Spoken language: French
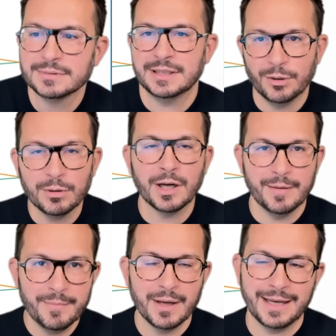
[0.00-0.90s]
c'est donc quand
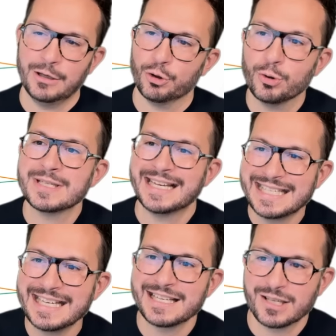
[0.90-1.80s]
même quelque chose
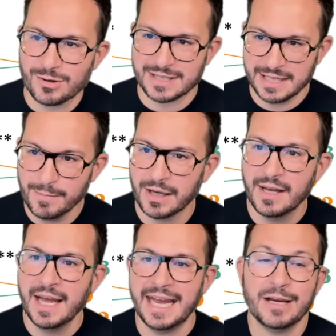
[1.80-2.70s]
d'assez sensible.
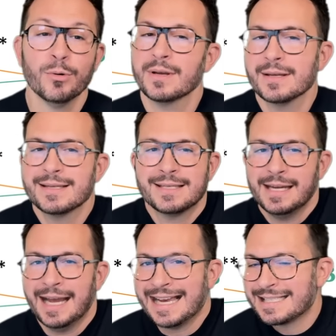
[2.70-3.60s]
Et donc,
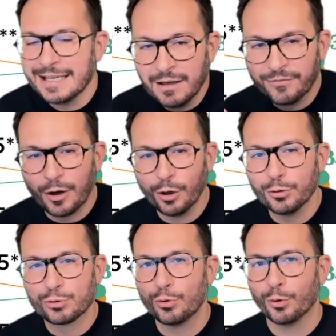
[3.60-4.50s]
c'est assez différent
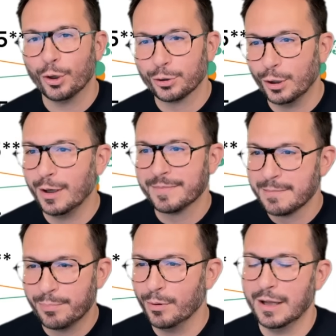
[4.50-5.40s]
de ce que l'on entend un
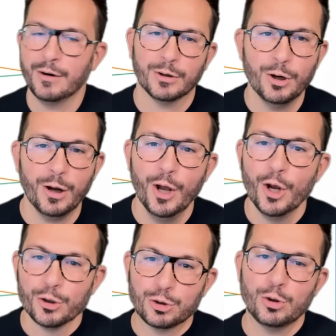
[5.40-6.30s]
petit peu là encore
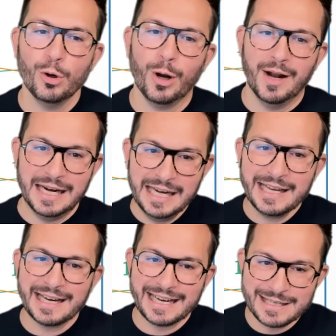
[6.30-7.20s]
sur
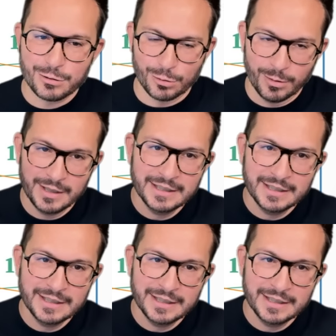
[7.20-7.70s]
les réseaux.